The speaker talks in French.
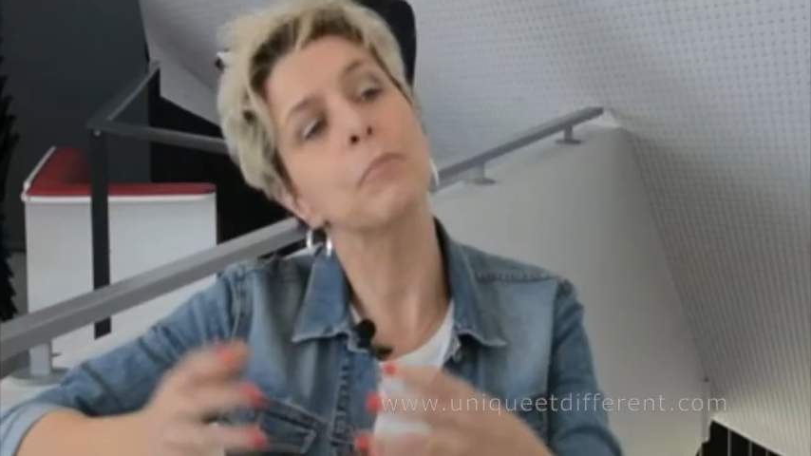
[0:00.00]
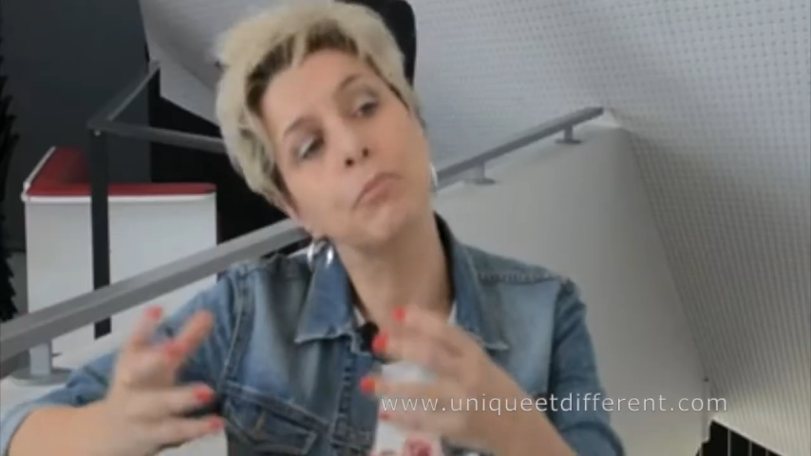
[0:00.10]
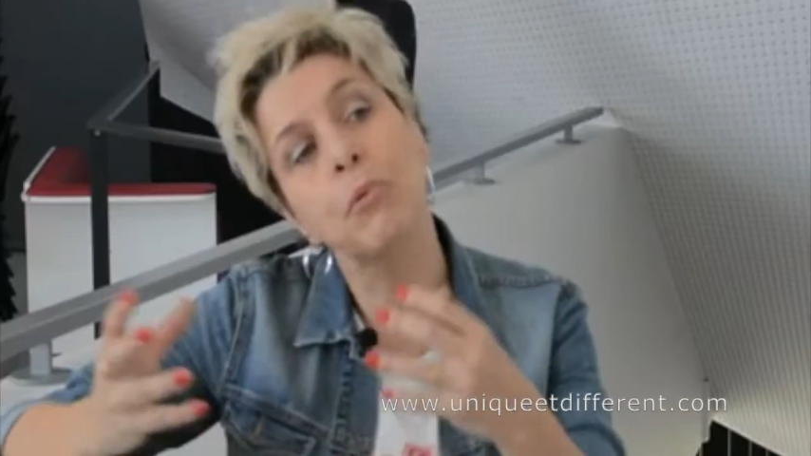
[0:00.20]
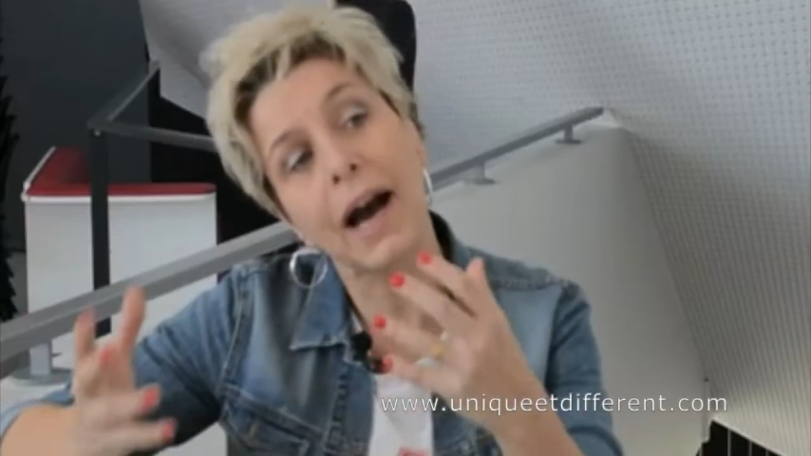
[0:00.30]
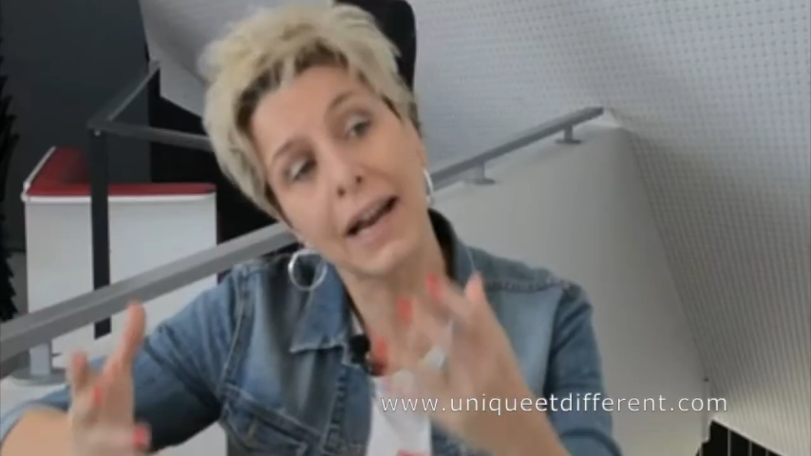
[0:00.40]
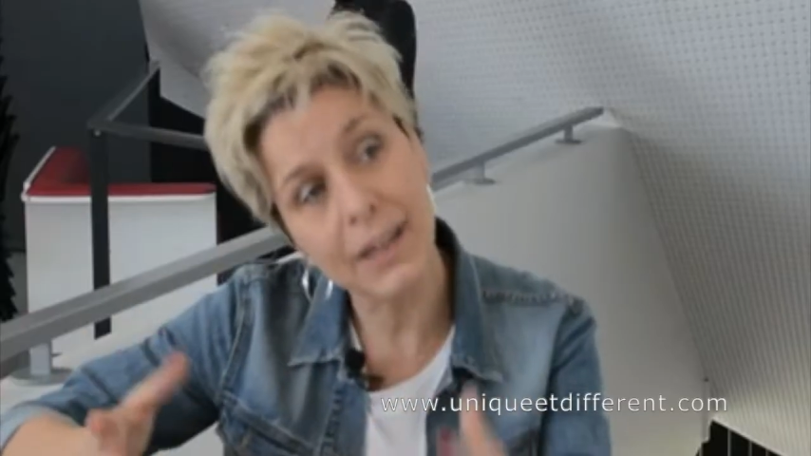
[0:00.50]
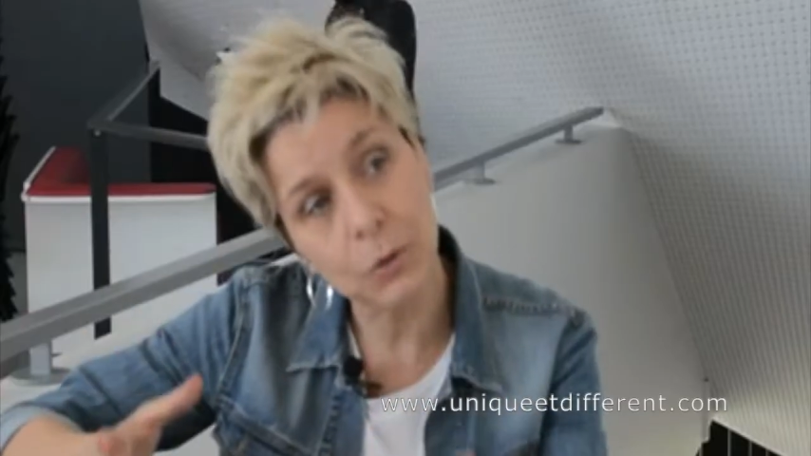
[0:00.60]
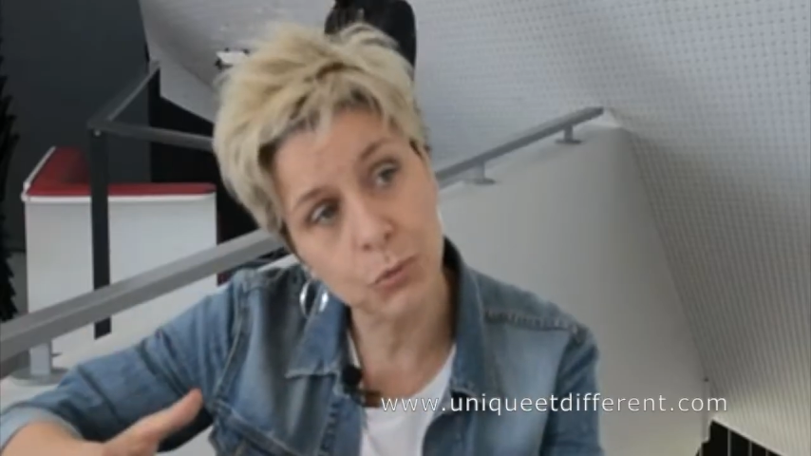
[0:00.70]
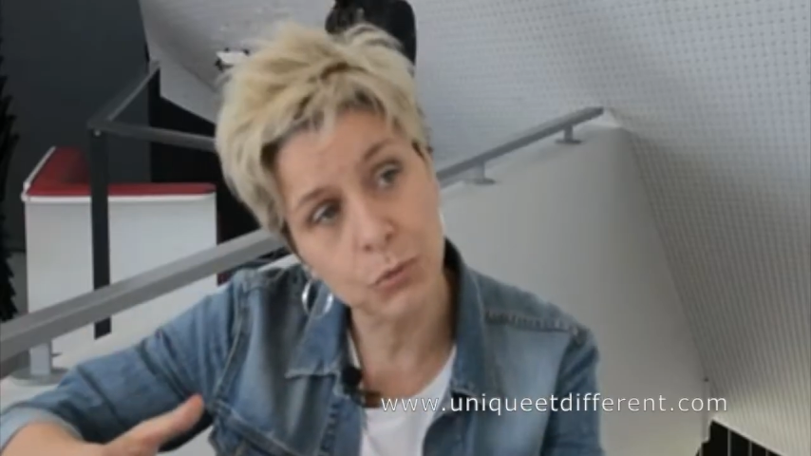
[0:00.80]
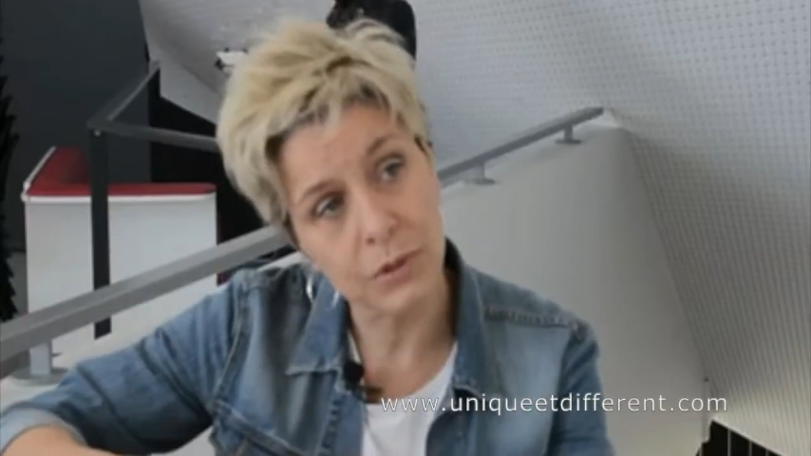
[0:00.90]
Pour aller
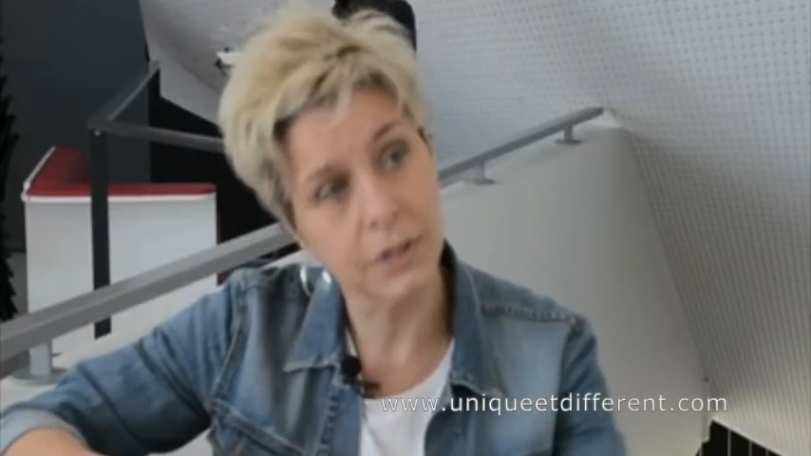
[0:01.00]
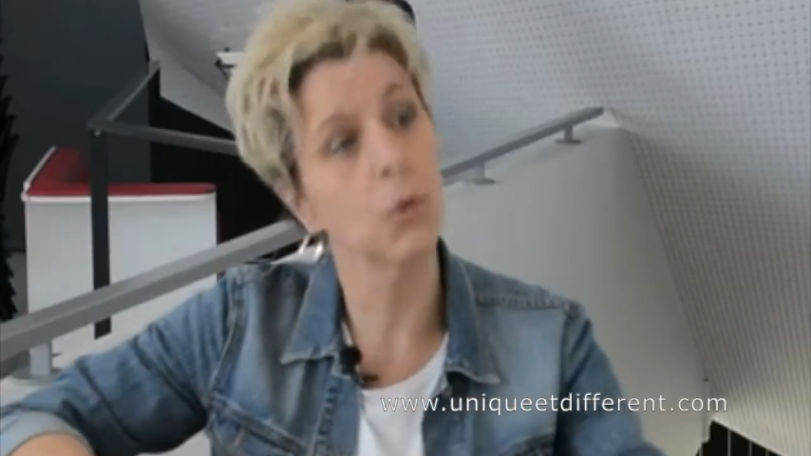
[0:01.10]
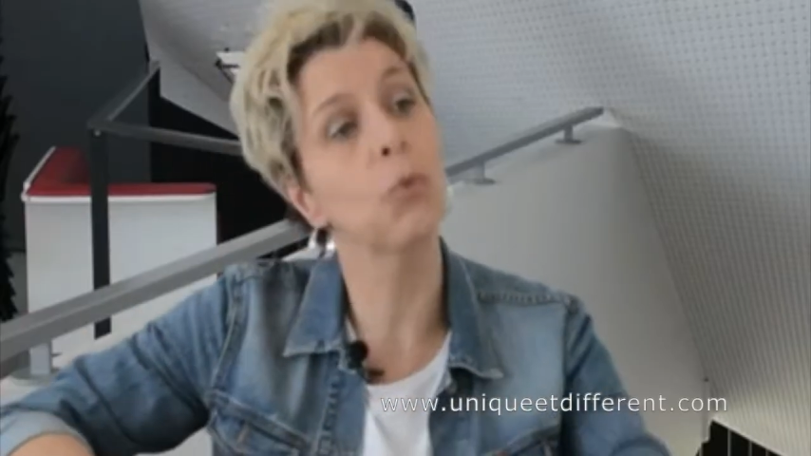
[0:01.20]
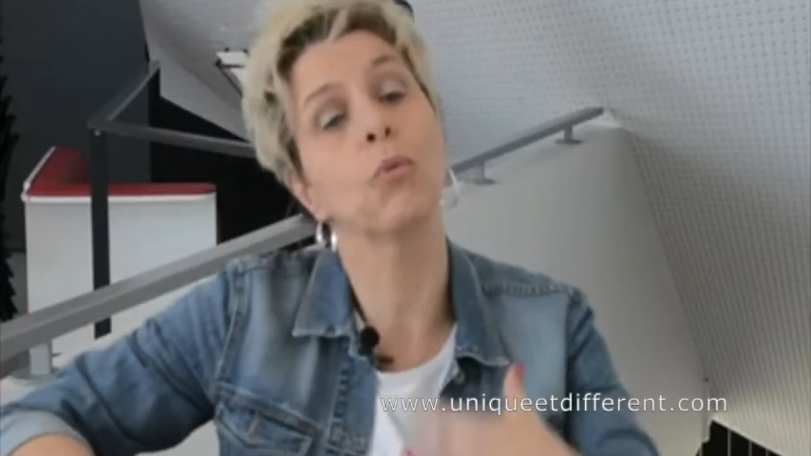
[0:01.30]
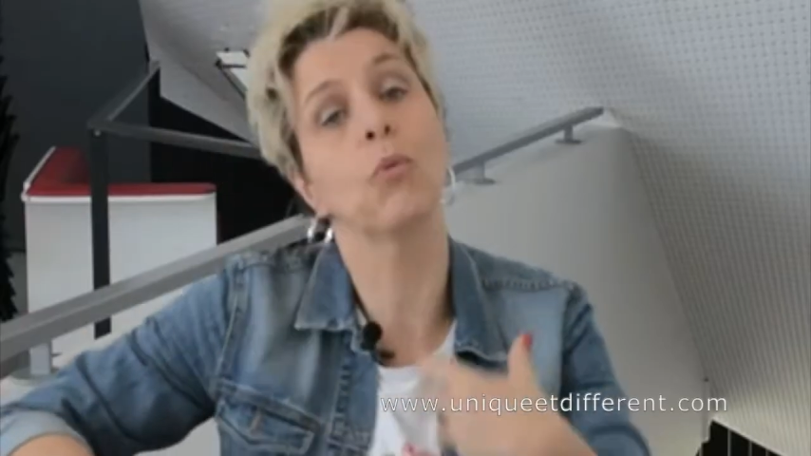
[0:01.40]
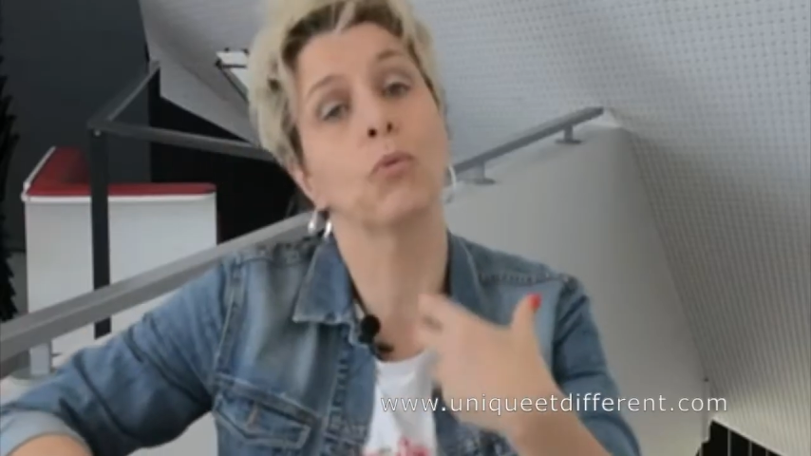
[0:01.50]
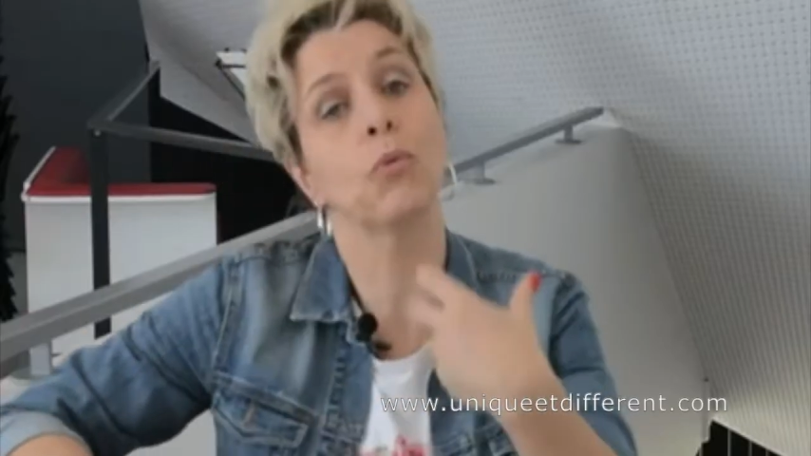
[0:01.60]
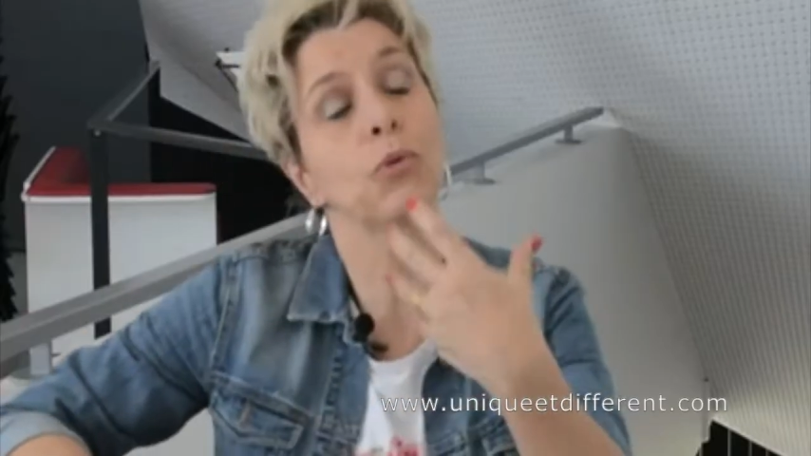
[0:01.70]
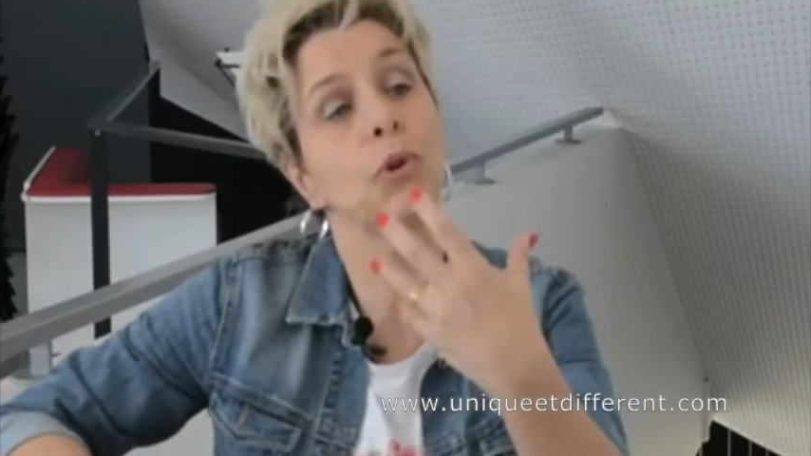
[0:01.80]
où on,